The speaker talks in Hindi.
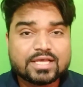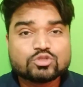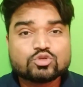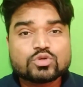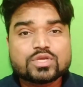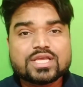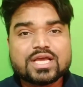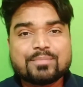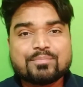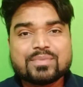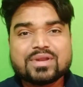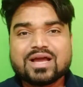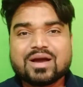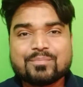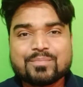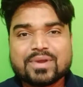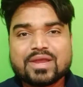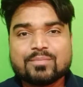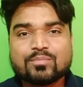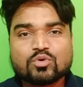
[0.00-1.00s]
क्योंकि अपने
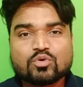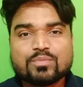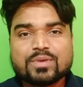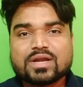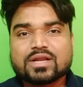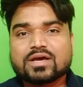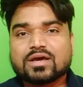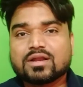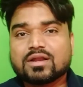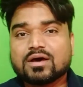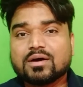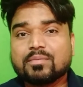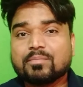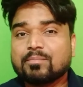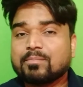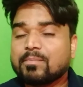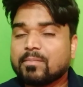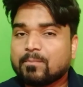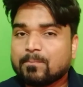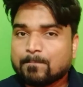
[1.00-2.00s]
आप में इंप्रूवमेंट करना
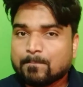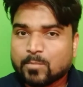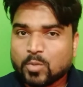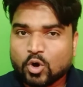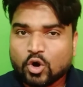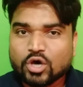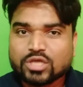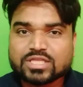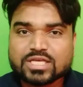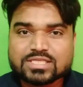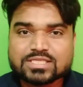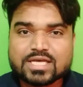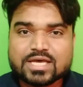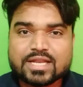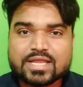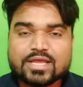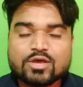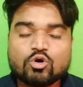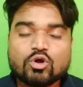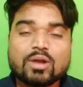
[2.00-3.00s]
बहुत
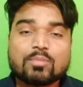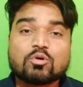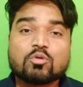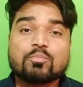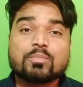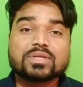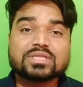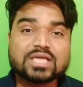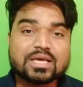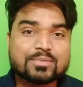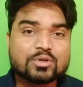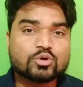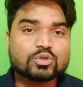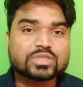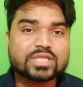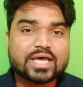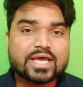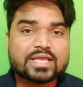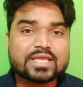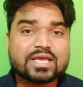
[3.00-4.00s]
आसान है और आपको पता भी
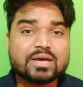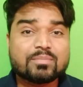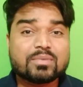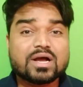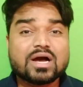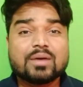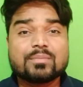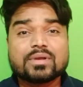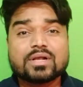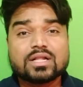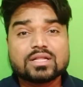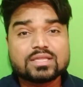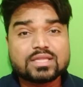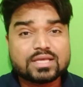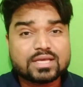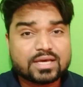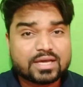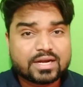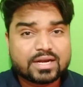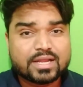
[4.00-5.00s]
होता है कि आप कहां पे गलती
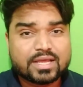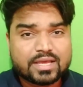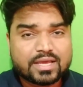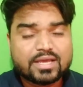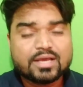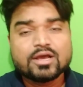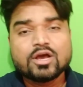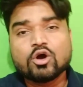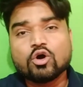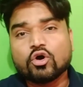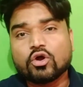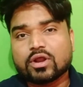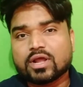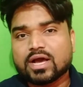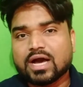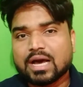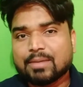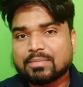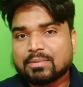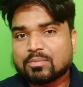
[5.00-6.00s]
कर रहे हैं और
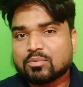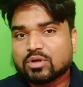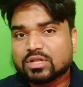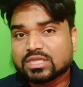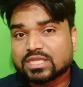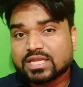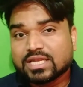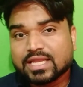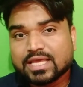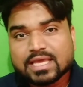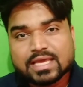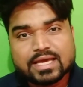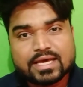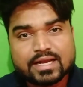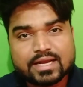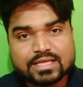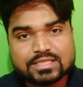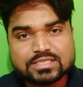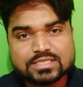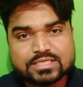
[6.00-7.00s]
कहां पे आपको गलती नहीं
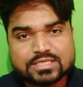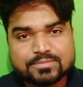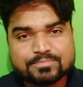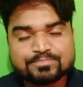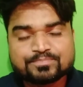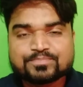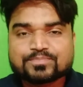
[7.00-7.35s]
करना चाहिए